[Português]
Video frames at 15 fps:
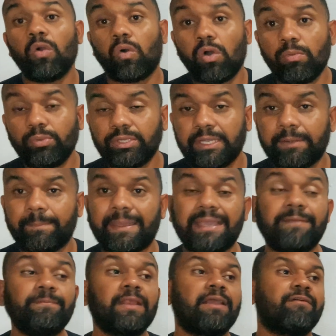como
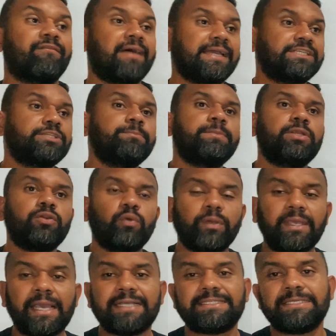também vai
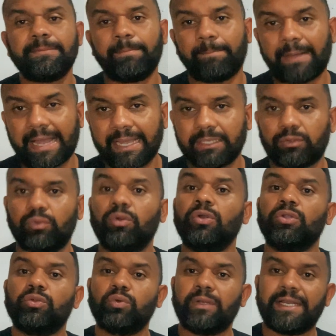diminuir esse impacto
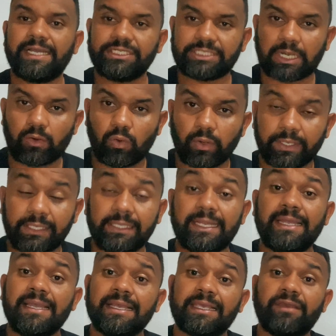durante a corrida
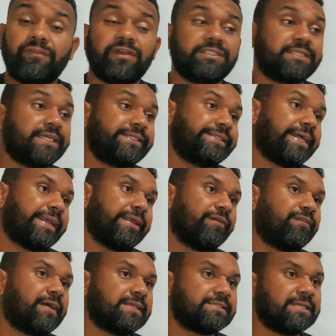que você estaria
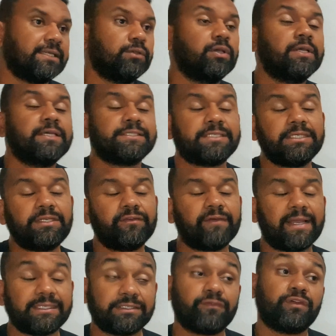fazendo se
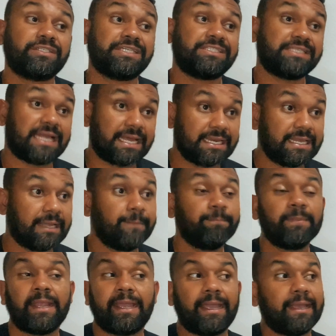tivesse que você estaria
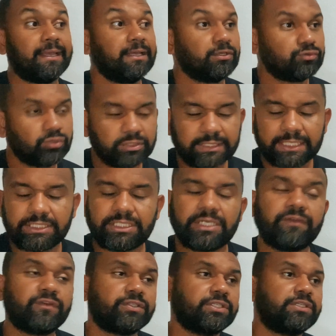é
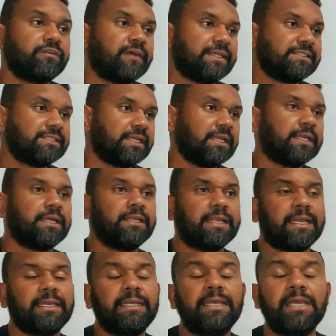suscetível se estivesse treinando
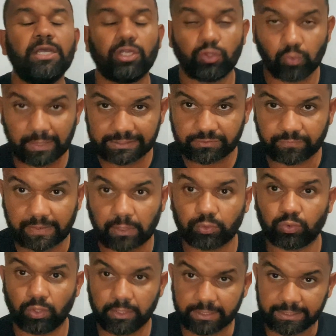ali no
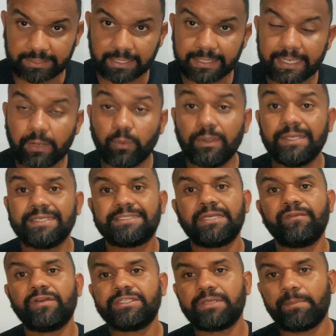asfalto, entendeu? Se
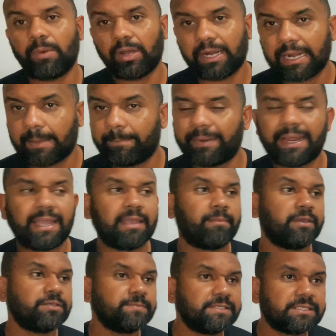você mora na praia,
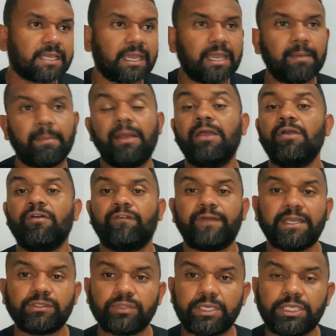mesmo esquema.
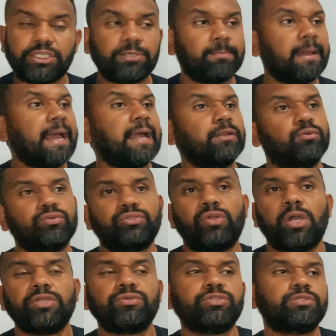Fez o ritmado, os
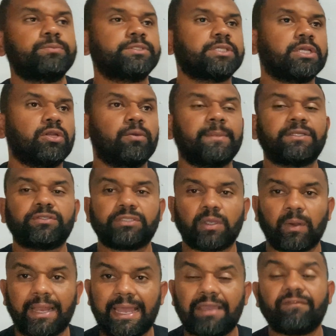dois últimos quilômetros são
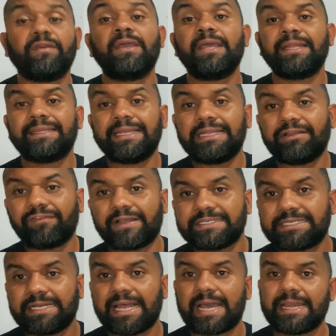leves, tenta
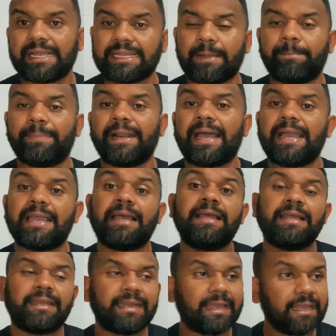fazer na areia da praia,
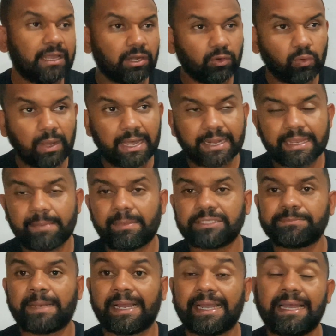né? Numa areia mais
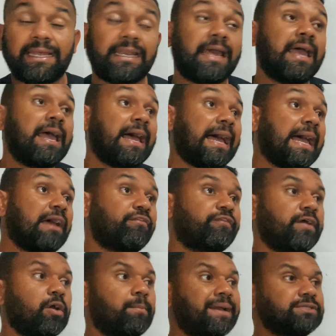bacana. Ah,
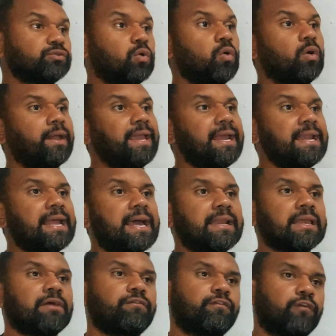Rafael, mas correr na
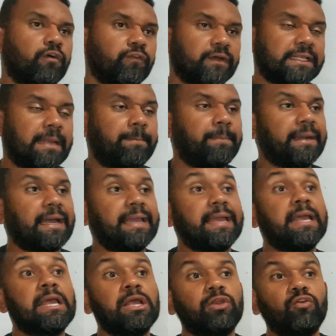areia fofa da
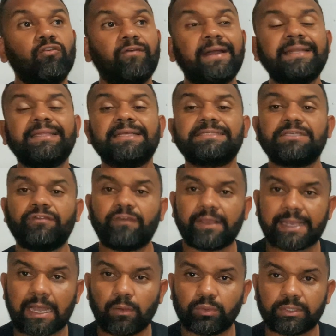praia não vai
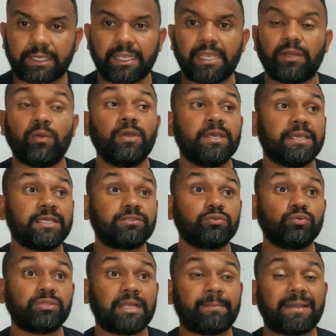intensificar o treino? Isso
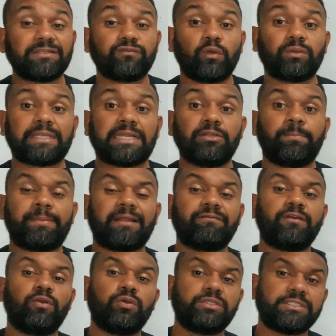não tá mais voltado para
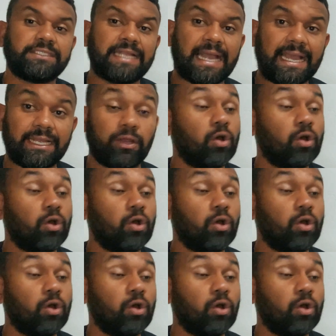velocidade,